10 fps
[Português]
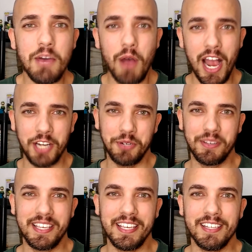eu acho
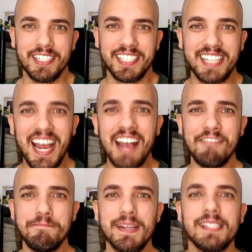que,
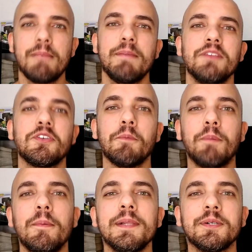já percebendo que o
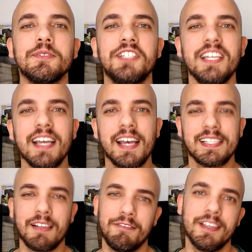público tinha
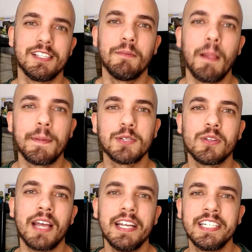essa afeição pela
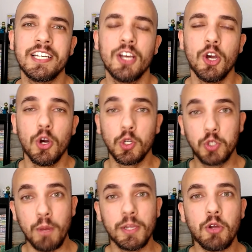personagem, o
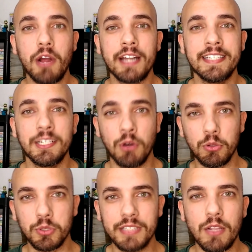João Emanuel Carneiro,
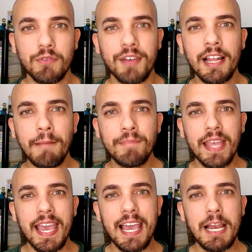autor da novela,
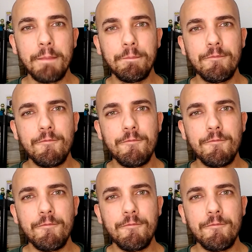ele